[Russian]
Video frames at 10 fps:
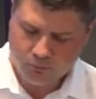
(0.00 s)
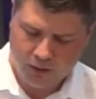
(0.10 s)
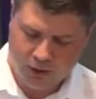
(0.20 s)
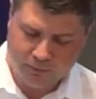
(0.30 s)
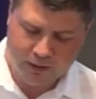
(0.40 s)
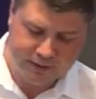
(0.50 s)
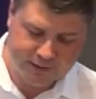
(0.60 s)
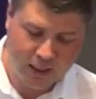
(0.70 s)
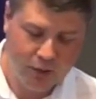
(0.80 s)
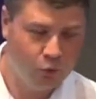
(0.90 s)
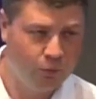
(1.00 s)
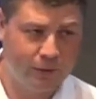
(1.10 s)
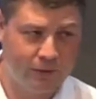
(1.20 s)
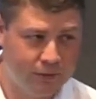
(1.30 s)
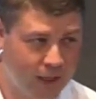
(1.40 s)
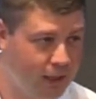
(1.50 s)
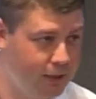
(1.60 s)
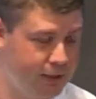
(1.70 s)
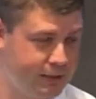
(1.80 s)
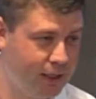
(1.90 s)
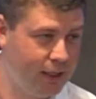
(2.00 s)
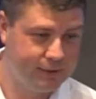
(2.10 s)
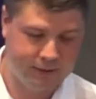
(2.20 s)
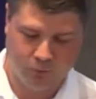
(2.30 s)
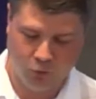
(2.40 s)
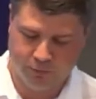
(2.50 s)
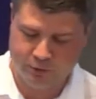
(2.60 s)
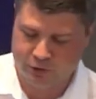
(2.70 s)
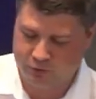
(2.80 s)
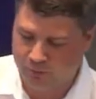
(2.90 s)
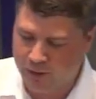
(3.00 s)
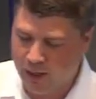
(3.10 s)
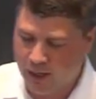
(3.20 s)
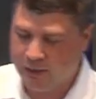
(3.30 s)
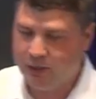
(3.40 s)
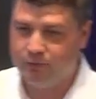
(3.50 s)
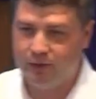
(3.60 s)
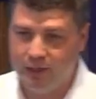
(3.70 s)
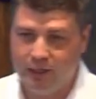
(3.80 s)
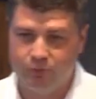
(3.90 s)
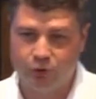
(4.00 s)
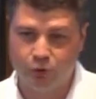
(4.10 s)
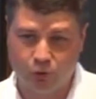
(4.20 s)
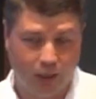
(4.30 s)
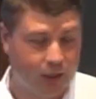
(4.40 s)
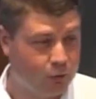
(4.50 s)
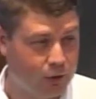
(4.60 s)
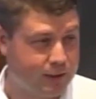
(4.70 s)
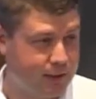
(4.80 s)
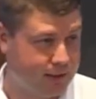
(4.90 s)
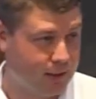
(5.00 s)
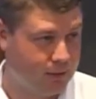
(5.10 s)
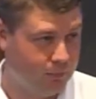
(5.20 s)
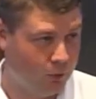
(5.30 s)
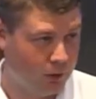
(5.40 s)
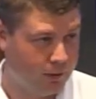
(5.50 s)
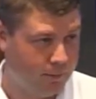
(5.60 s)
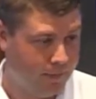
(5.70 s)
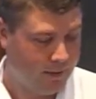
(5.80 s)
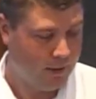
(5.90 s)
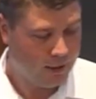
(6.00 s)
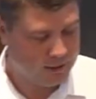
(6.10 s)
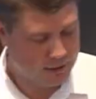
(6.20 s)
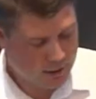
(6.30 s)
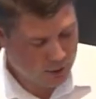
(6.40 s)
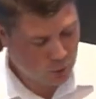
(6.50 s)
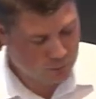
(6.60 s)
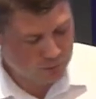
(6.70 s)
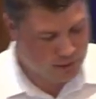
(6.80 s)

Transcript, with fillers: и Моисей, управляли израильским обществом. Они вели его туда, куда сказал им Бог. И на каком-то